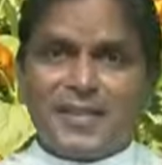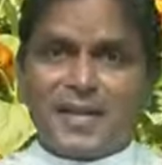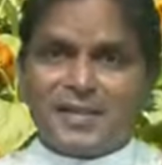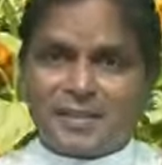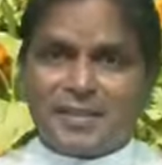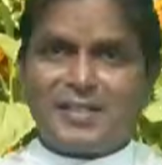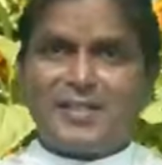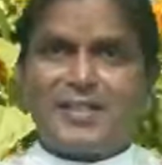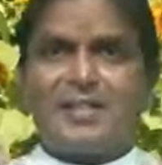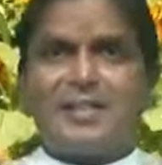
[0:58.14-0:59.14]
நாள் தான்
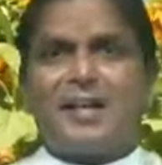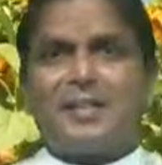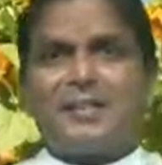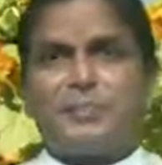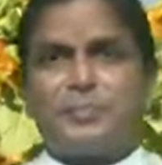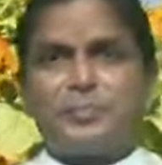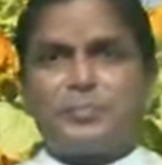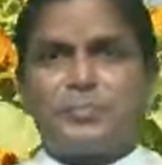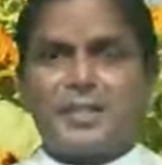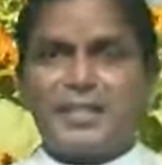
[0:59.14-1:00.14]
இந்த நாள்
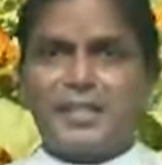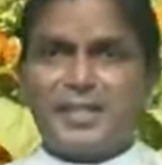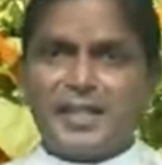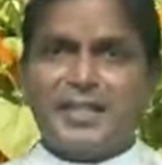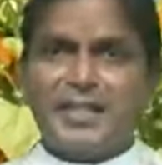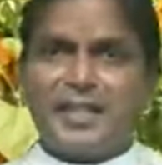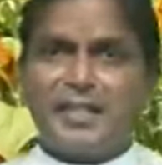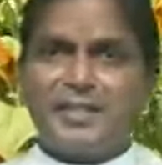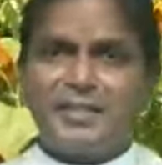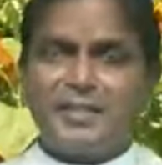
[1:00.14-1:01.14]

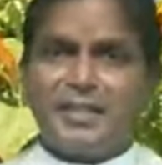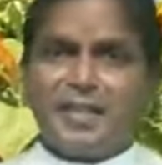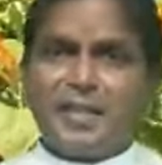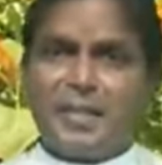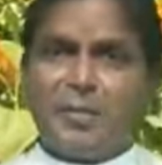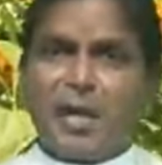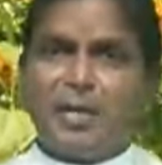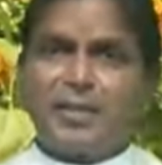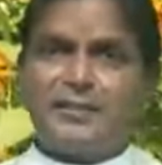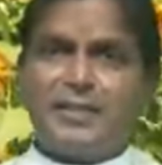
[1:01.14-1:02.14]
ஏனென்றால் நம்
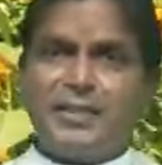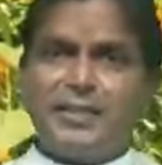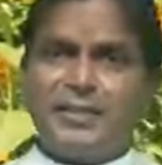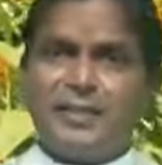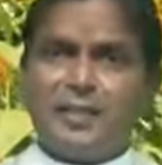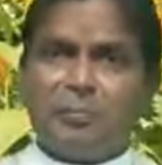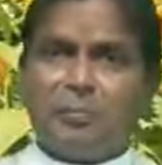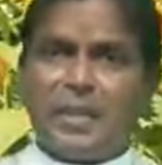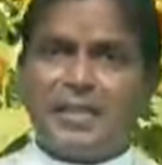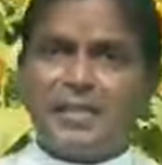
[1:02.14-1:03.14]
ஆண்டவர்
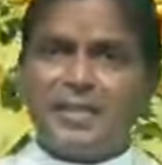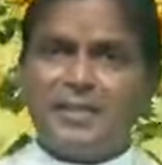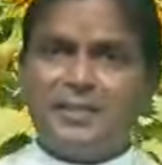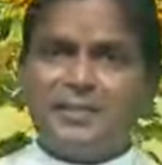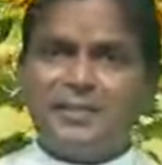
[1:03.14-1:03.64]
மண்ணில்